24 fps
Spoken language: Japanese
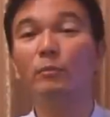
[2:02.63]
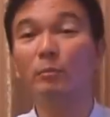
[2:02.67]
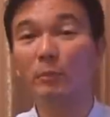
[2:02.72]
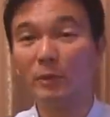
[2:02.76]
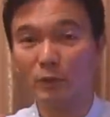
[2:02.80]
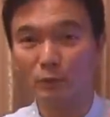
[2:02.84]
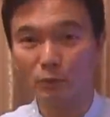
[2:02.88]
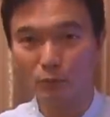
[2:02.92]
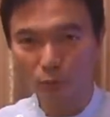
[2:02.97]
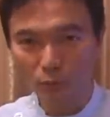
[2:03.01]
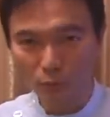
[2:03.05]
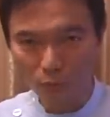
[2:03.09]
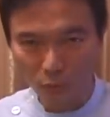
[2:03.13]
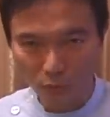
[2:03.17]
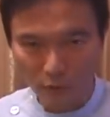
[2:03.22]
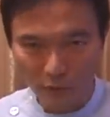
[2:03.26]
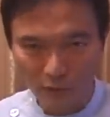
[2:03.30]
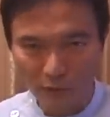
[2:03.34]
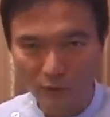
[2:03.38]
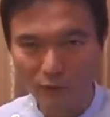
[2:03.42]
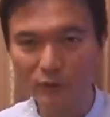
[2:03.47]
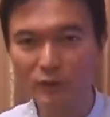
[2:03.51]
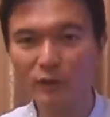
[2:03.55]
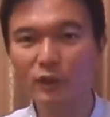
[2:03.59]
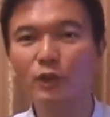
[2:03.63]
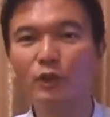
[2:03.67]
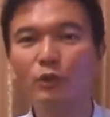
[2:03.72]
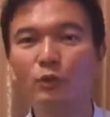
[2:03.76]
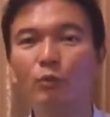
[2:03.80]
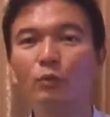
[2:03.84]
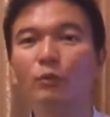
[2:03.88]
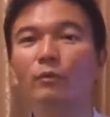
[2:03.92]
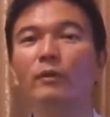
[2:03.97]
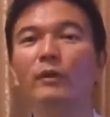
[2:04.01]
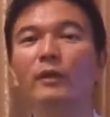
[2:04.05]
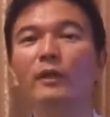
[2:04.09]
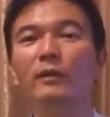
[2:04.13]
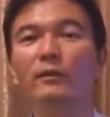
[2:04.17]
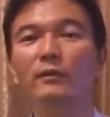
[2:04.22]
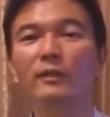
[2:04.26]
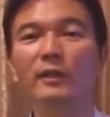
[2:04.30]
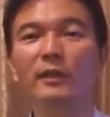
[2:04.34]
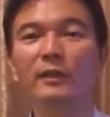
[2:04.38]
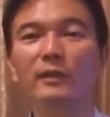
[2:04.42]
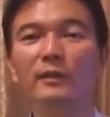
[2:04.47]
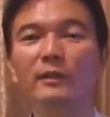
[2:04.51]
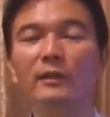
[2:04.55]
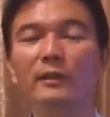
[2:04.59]
間、まあ、ずっとってのは一生ではなく
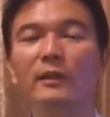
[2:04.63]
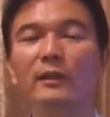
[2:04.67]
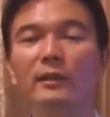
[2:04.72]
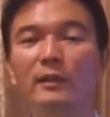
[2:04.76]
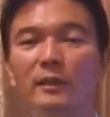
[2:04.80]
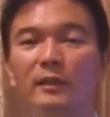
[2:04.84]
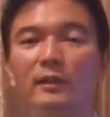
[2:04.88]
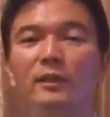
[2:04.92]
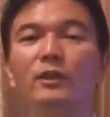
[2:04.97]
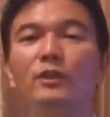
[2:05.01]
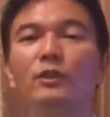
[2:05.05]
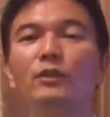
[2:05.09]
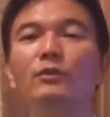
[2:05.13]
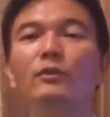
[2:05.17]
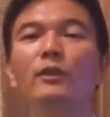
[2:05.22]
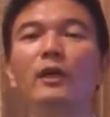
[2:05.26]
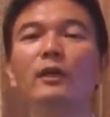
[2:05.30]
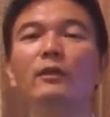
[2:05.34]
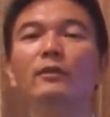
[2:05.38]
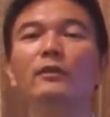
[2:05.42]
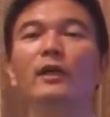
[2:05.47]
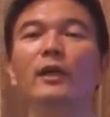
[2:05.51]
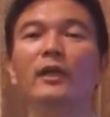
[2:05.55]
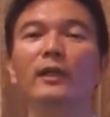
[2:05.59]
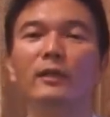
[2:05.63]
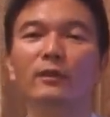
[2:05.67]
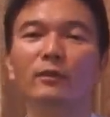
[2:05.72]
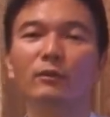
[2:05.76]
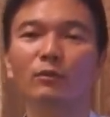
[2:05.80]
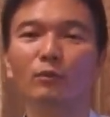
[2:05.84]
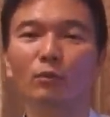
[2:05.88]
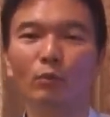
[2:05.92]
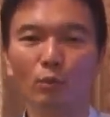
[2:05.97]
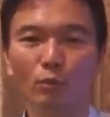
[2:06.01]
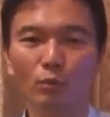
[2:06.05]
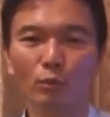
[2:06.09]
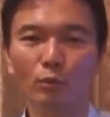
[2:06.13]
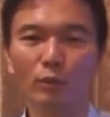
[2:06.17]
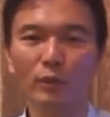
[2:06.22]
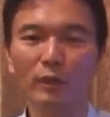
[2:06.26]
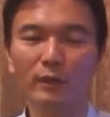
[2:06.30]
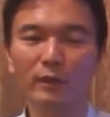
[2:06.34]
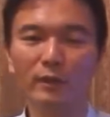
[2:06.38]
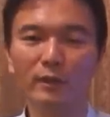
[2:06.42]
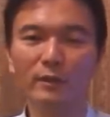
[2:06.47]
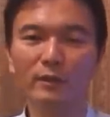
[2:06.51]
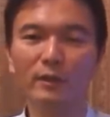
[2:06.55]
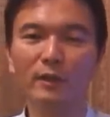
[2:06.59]
て1週間ぐらいのこと
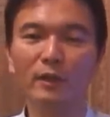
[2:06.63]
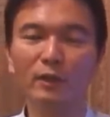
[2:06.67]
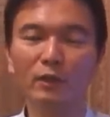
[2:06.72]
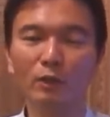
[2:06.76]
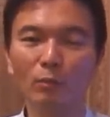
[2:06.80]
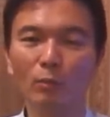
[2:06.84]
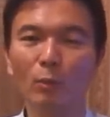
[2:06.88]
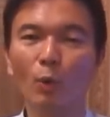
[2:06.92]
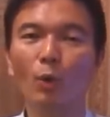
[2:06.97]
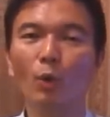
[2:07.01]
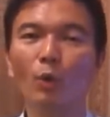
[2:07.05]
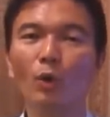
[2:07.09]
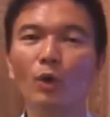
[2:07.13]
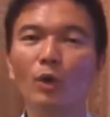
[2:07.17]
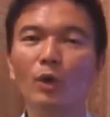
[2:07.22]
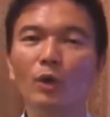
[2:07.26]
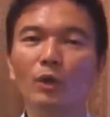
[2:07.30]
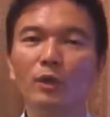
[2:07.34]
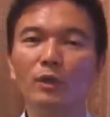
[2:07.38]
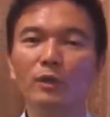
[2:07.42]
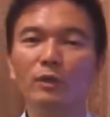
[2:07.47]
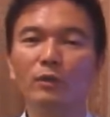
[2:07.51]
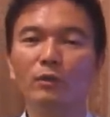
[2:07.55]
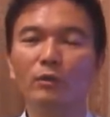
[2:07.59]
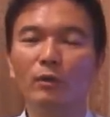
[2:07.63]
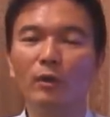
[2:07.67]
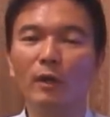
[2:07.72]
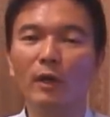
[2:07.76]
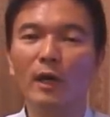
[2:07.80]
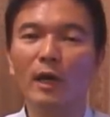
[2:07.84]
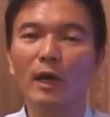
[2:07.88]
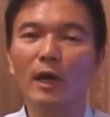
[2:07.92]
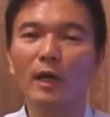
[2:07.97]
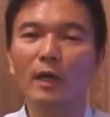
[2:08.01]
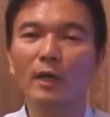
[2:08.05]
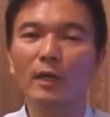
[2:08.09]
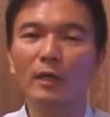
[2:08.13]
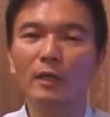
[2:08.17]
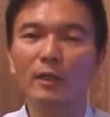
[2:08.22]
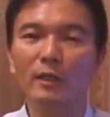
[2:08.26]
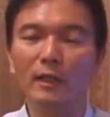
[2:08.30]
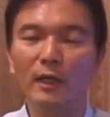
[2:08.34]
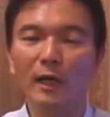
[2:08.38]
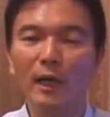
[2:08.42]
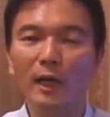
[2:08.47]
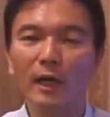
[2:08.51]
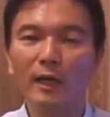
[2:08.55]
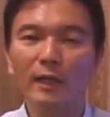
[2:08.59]
なんですけれどもっていうのは
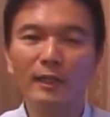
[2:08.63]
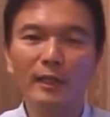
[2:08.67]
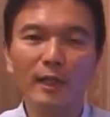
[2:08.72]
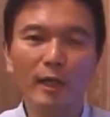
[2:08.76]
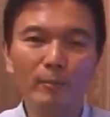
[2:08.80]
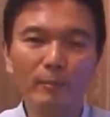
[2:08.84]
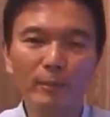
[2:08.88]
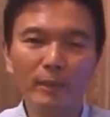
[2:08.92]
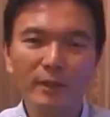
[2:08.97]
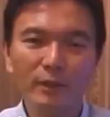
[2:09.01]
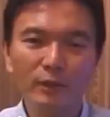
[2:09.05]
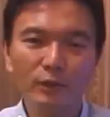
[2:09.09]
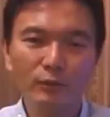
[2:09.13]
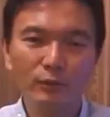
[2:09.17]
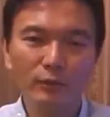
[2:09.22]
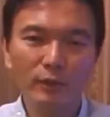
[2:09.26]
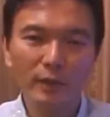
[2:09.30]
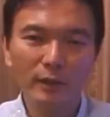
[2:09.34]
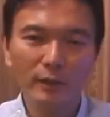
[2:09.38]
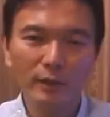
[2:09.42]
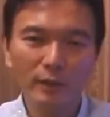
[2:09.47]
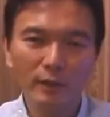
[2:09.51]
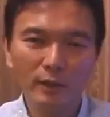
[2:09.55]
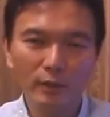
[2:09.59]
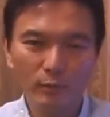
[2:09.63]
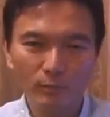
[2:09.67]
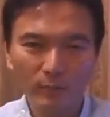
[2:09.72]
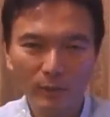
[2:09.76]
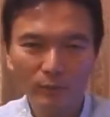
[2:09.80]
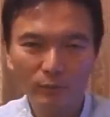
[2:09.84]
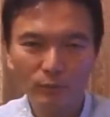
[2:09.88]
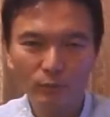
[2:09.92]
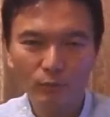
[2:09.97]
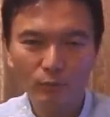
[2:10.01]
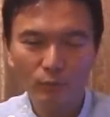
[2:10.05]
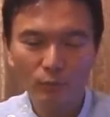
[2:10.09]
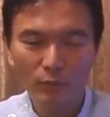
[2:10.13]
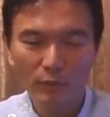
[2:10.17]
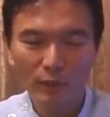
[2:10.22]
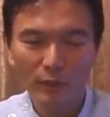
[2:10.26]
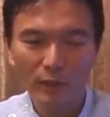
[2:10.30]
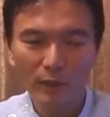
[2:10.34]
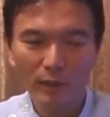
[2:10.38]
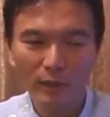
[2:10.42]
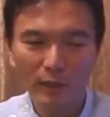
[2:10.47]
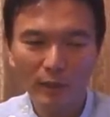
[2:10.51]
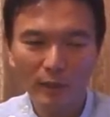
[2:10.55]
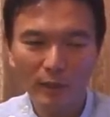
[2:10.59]
やはりやめた瞬間にリバウンド
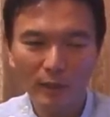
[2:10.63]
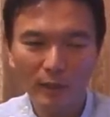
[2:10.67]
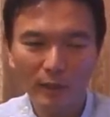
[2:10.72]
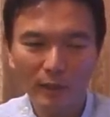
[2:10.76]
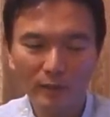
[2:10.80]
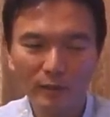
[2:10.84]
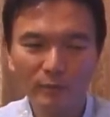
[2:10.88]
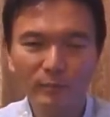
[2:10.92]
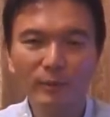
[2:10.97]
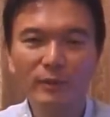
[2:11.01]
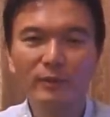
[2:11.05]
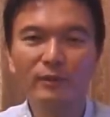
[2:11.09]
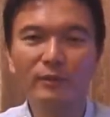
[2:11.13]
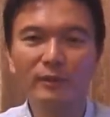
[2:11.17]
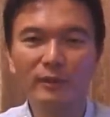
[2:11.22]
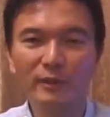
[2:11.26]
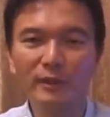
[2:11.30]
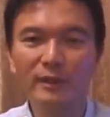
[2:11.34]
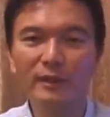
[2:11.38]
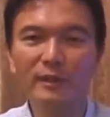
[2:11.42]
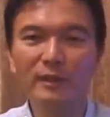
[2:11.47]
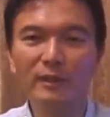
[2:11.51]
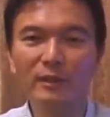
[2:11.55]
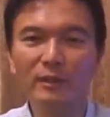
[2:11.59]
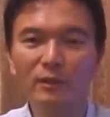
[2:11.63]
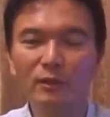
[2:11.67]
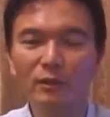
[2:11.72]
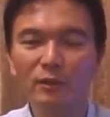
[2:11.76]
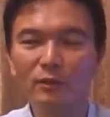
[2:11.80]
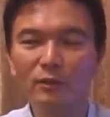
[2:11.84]
がありますし